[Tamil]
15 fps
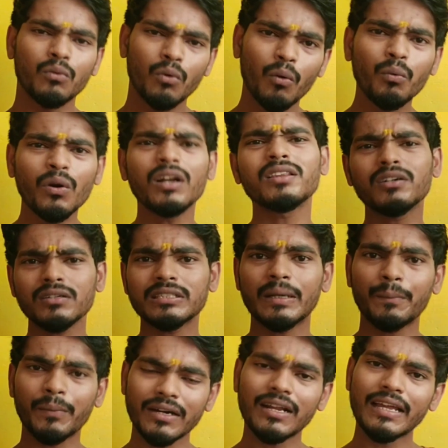ஒவ்வொன்றுத்துக்கும்
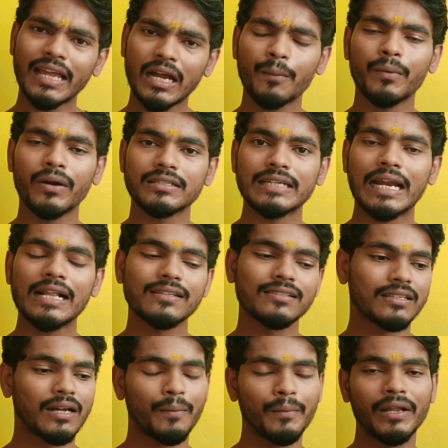செப்பரேட் ஏகப்பட்ட ஏகப்பட்ட
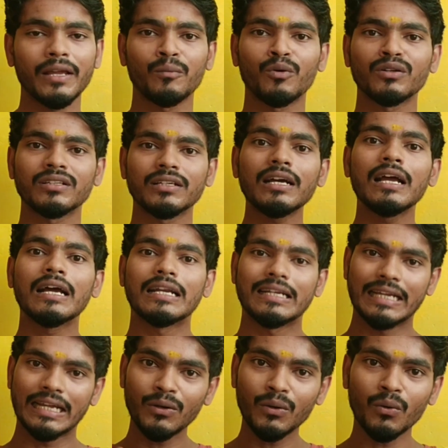சேனல்ஸ் இருக்குது அப்படிங்கும்போது
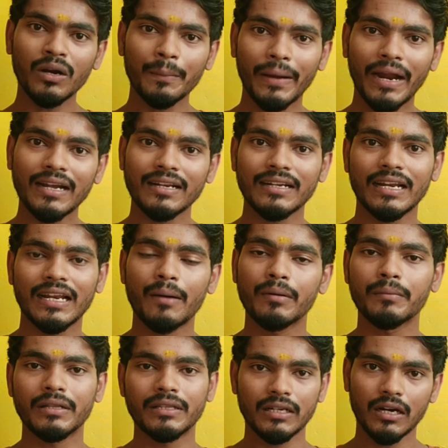என்னோட பேட்டர்ன் என்ன
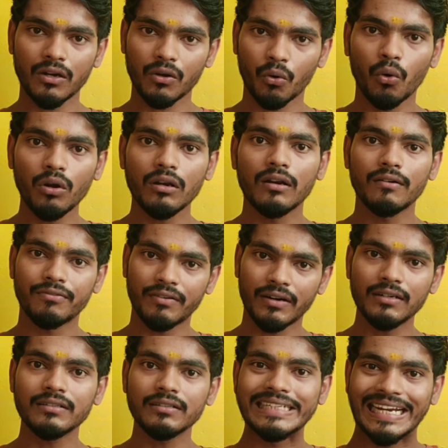அப்படின்னு பார்த்தீங்கன்னா ட்ரோல்
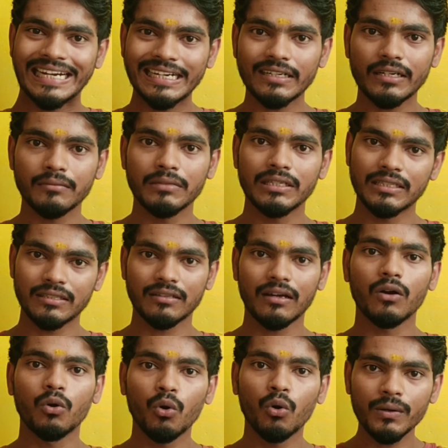ஃபன் என்டர்டெயின்மெண்ட்
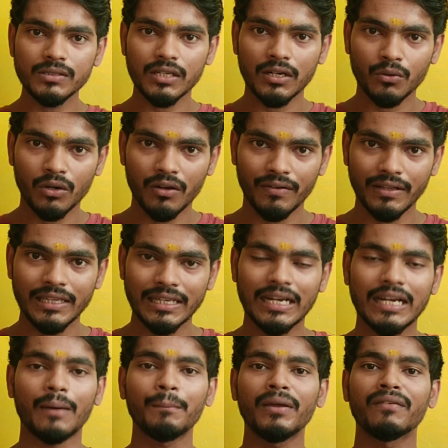இதுதான் கோவில் சாட்டுக்குள்ளே
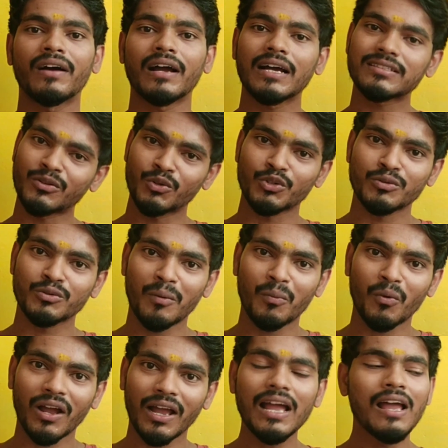வந்தீங்கன்னா நம்பி வாங்க சந்தோஷமாக
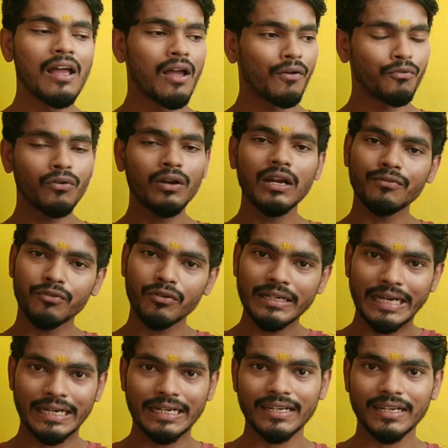போங்க ஃபுல் அண்ட்
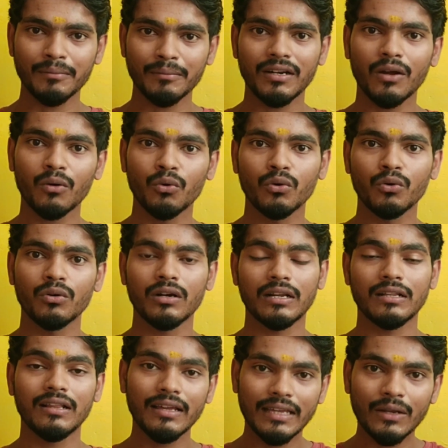ஃபுல் என்டர்டெயின்மெண்ட்டாக
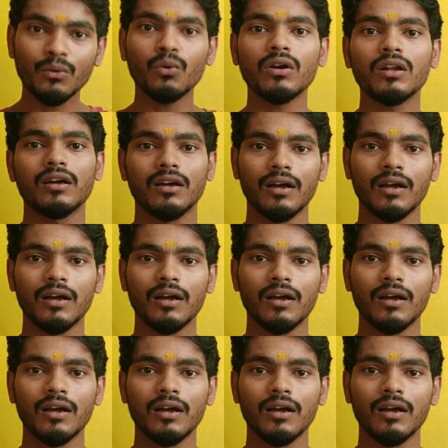கொடுக்கணுன்றது தான் என்னோட